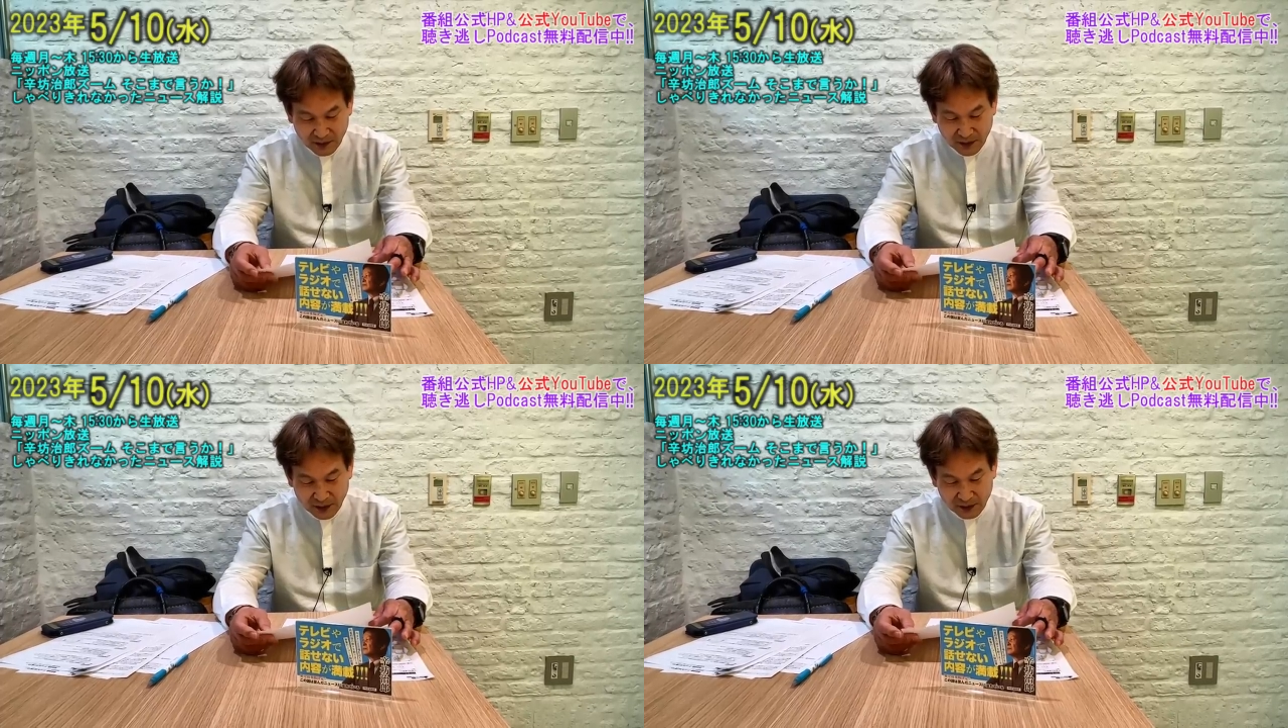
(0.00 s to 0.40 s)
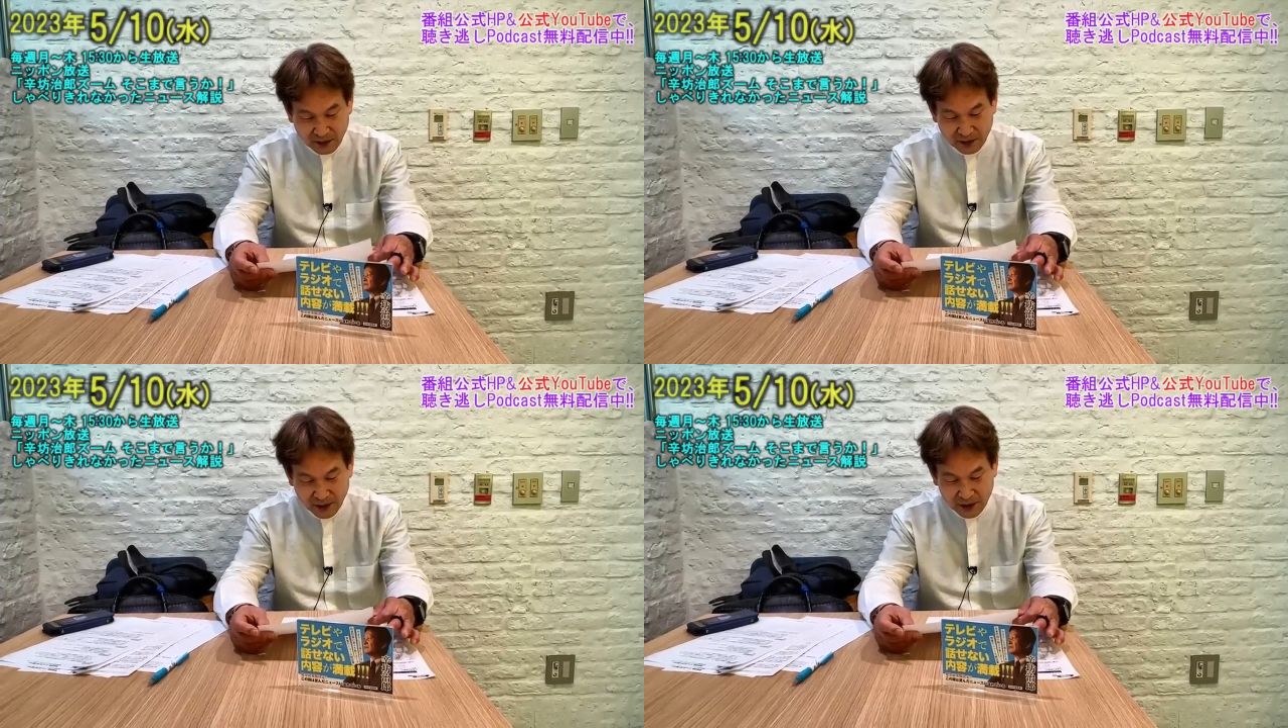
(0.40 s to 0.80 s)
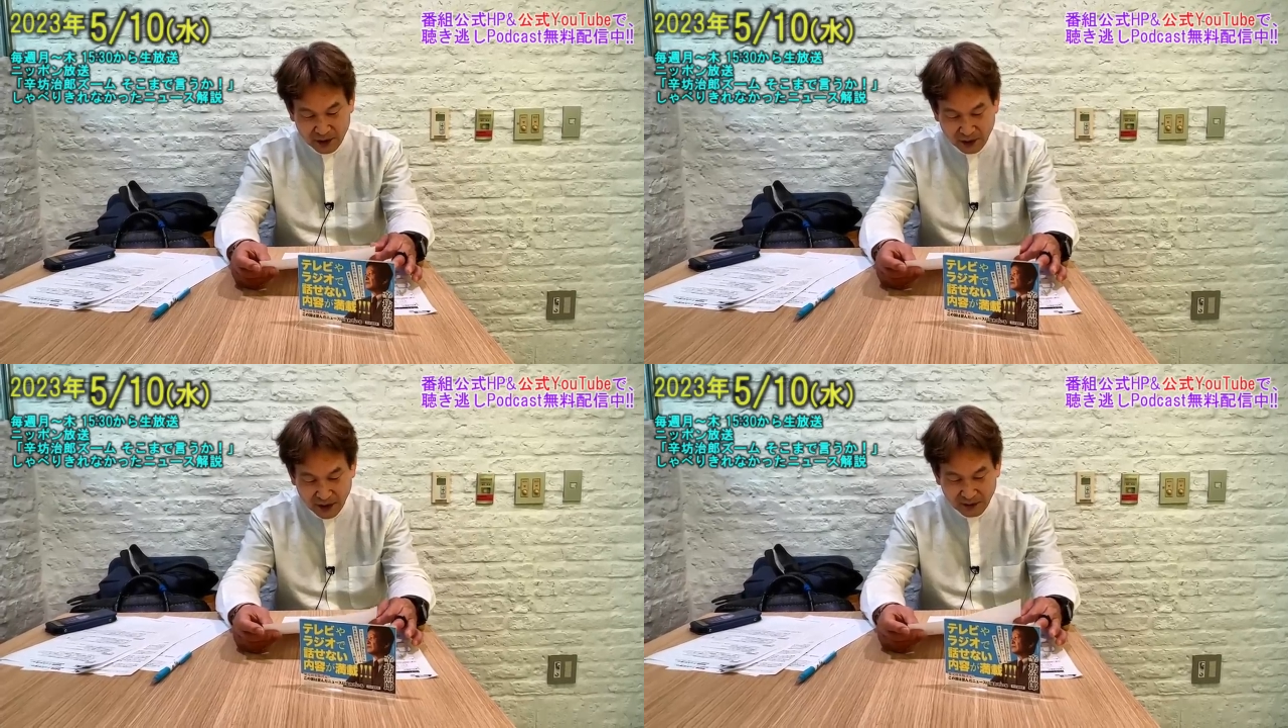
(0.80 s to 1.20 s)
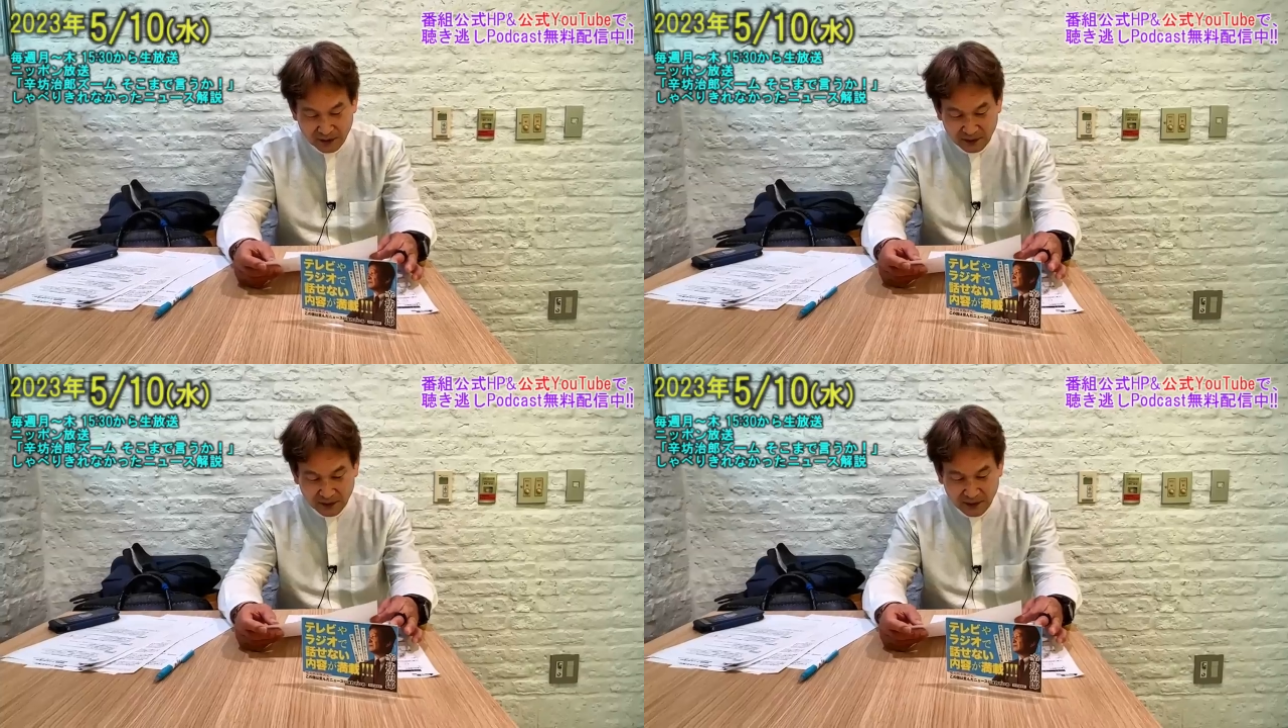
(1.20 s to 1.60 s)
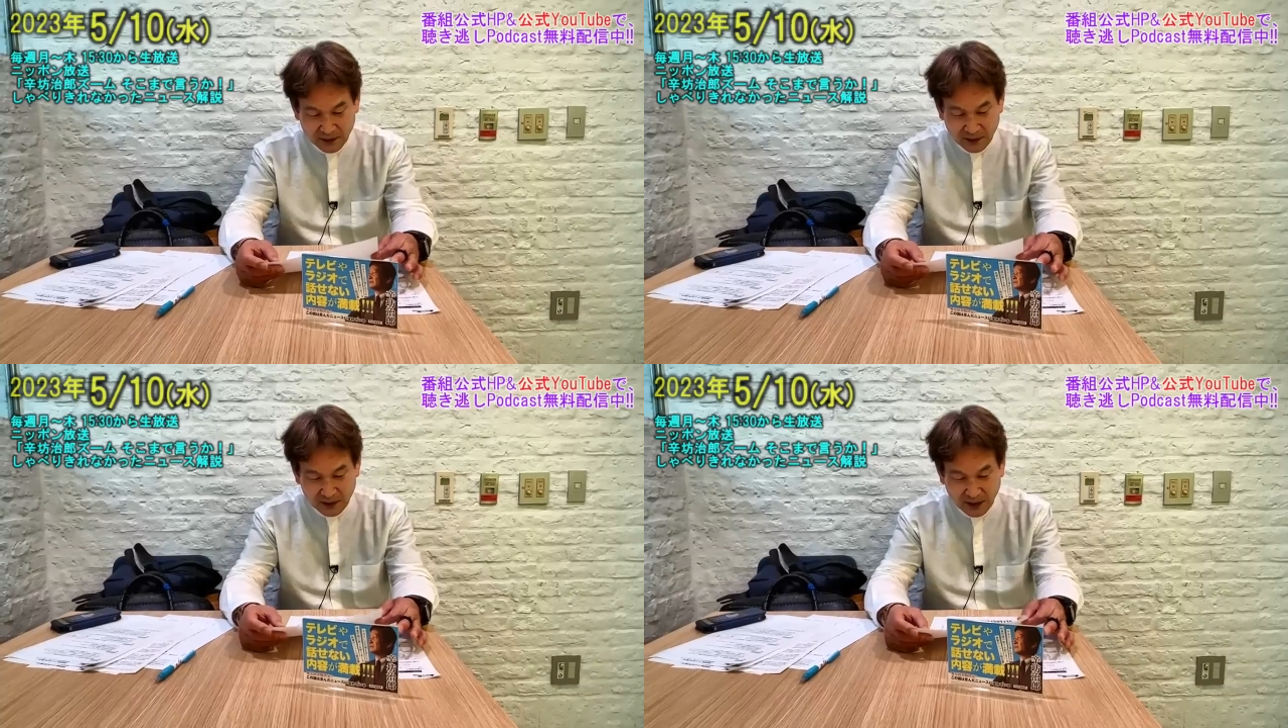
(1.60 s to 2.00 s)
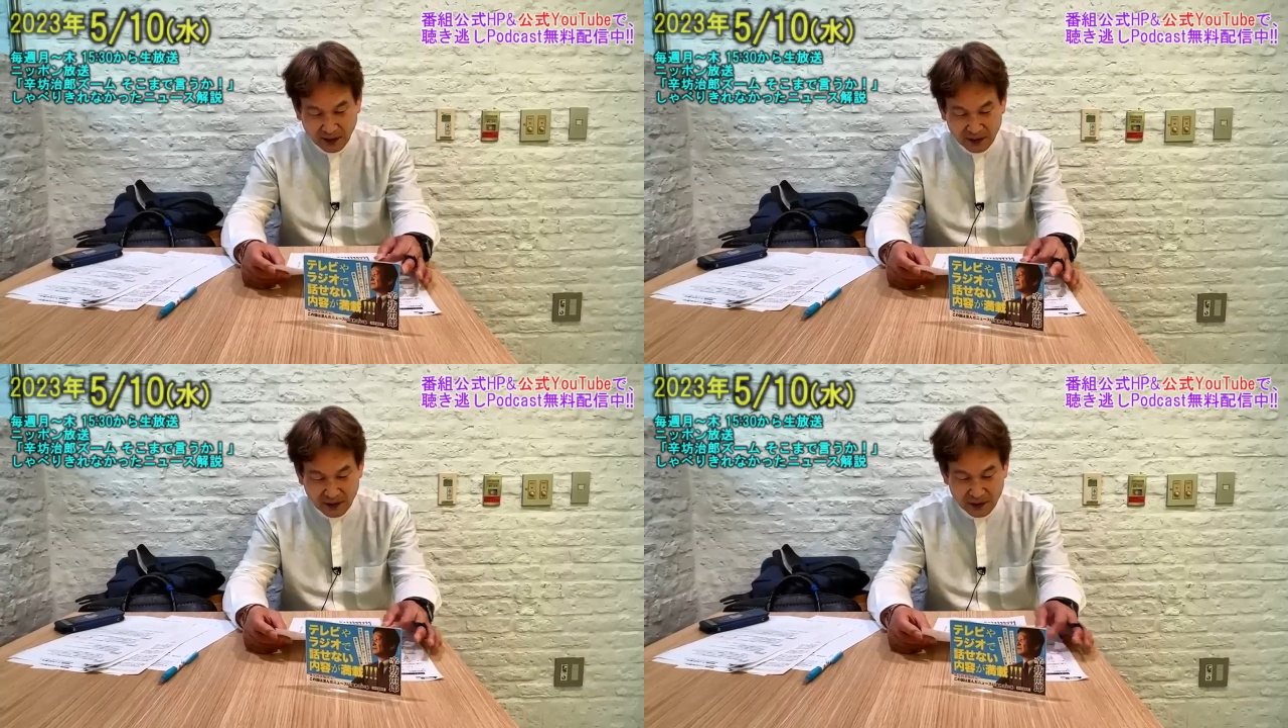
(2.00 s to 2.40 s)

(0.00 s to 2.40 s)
結局にちょうえん、なんか